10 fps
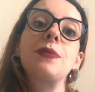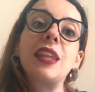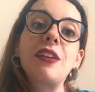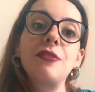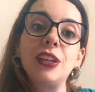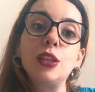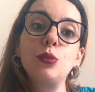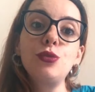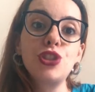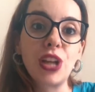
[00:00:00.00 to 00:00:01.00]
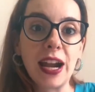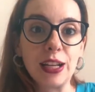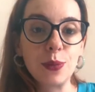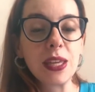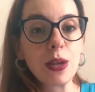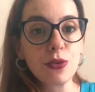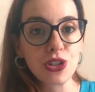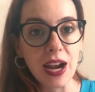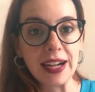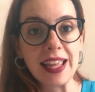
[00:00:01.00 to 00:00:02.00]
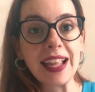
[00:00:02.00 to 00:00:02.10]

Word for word: na venda do charque. O que é o charque?